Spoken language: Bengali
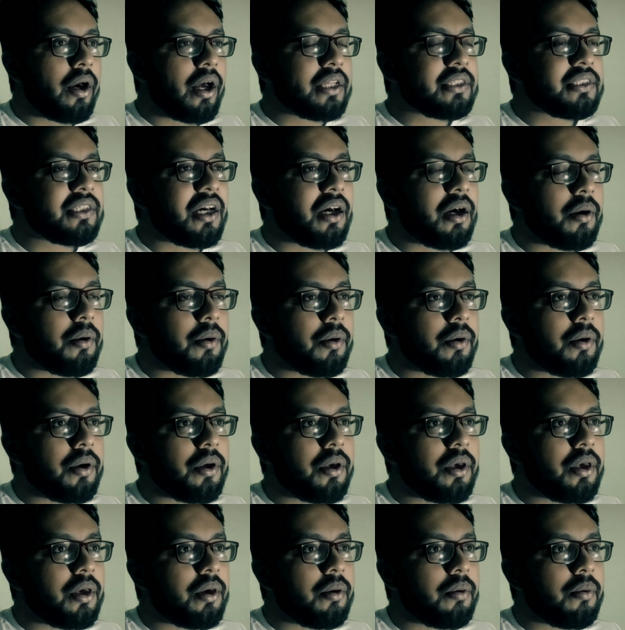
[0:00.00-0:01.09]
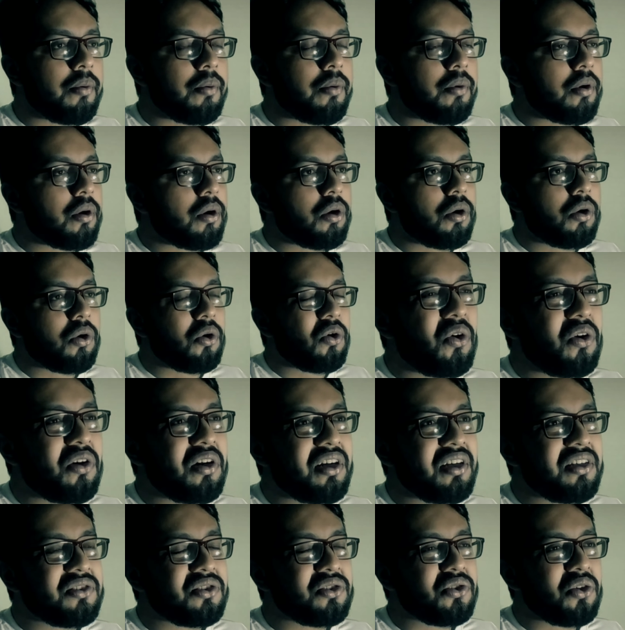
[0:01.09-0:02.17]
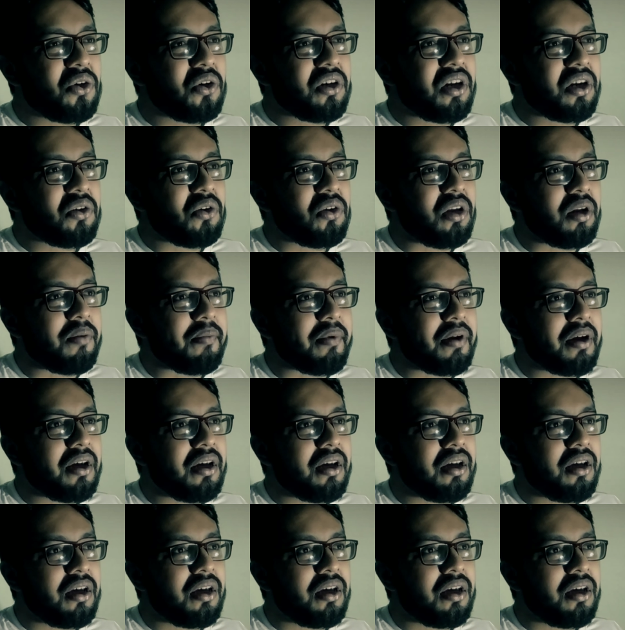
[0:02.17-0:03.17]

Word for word: আচ্ছা কোল্ড ড্রিঙ্কস তো অর্ডার করলাম না ইউ